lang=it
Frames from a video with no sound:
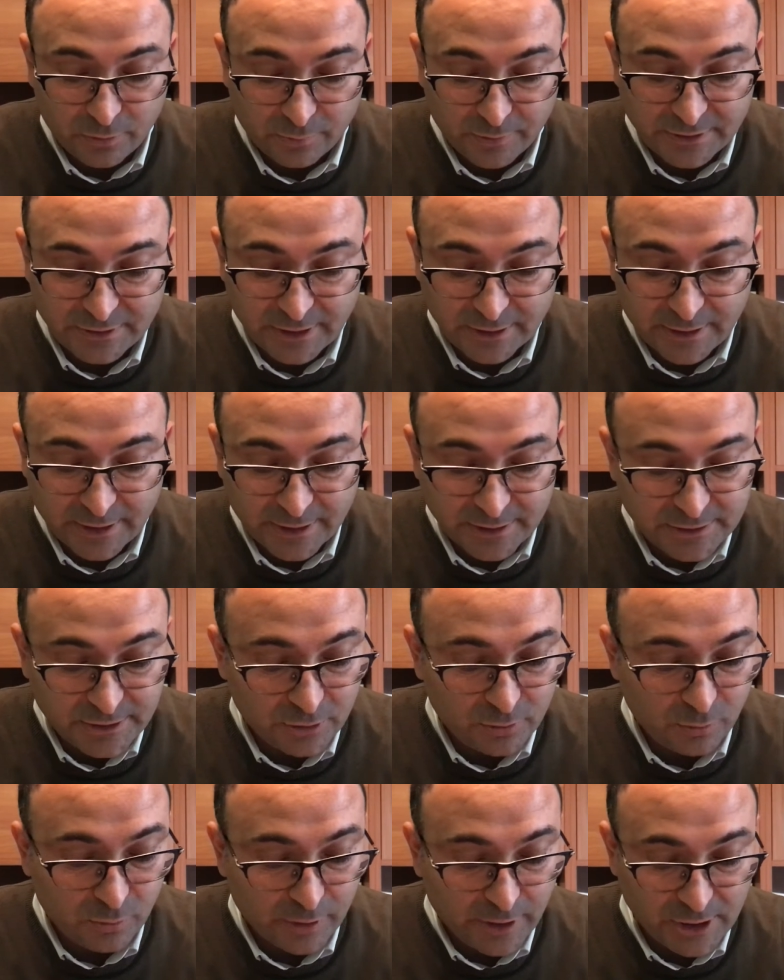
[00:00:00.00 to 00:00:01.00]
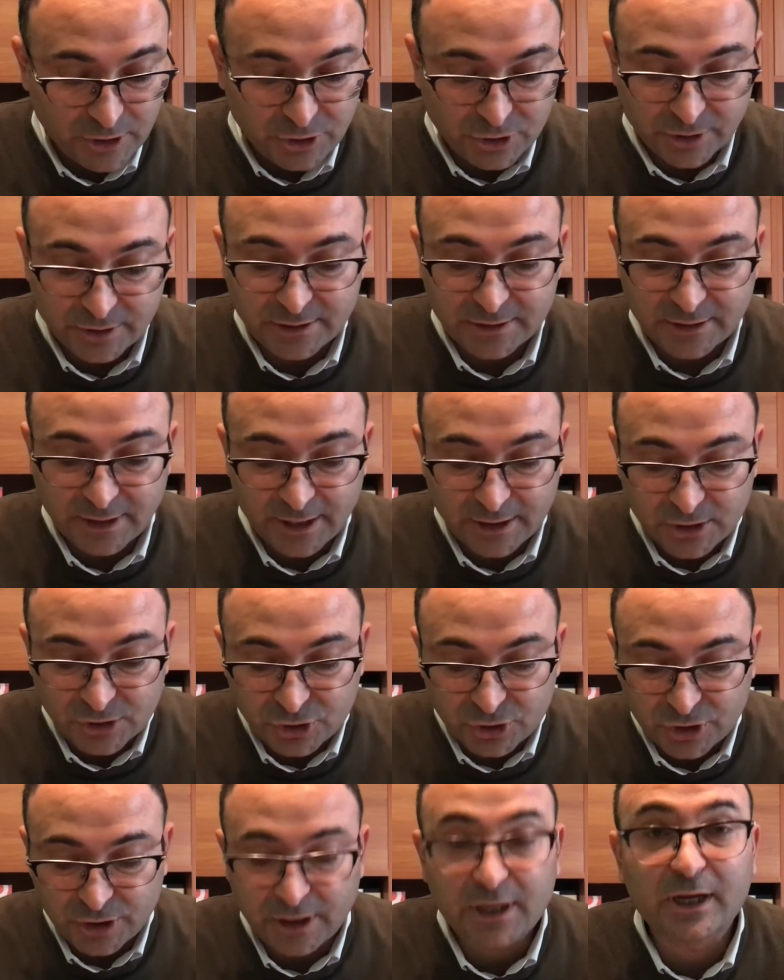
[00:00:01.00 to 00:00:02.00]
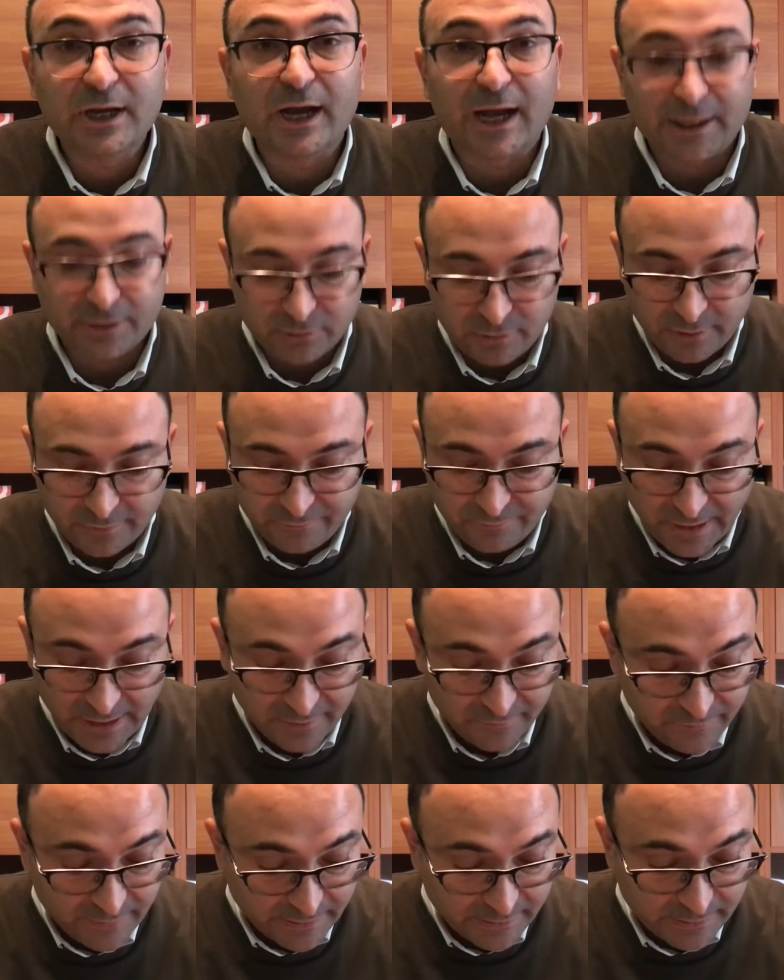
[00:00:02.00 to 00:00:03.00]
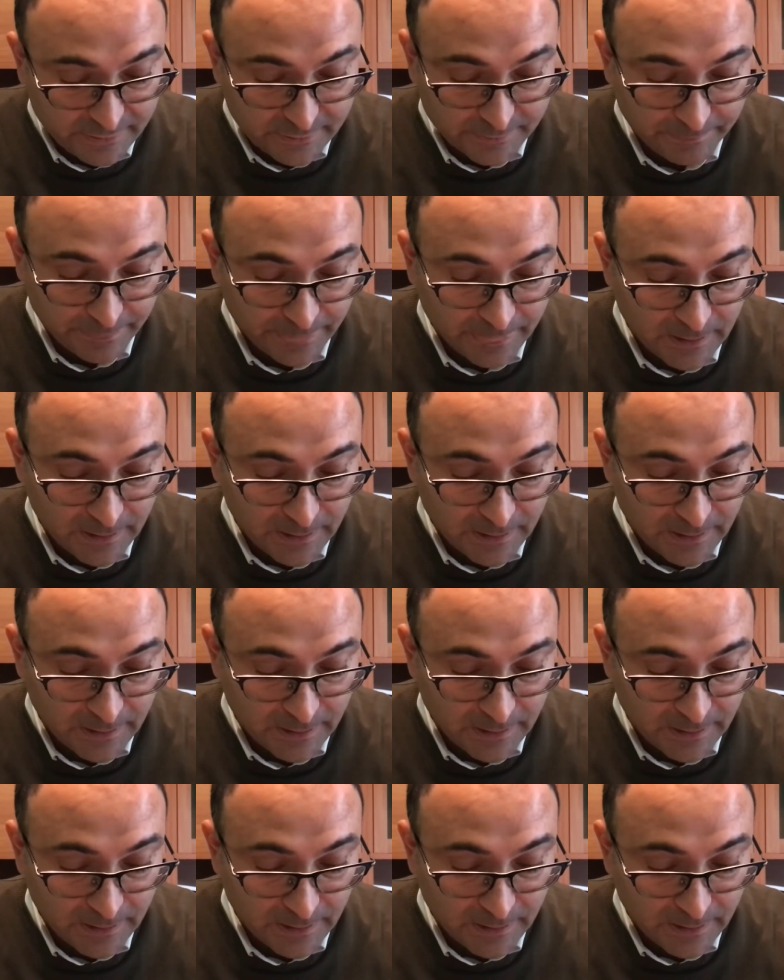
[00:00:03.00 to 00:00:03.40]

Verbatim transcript: questa attrezzatura, i centestetici Incanto e Velvet.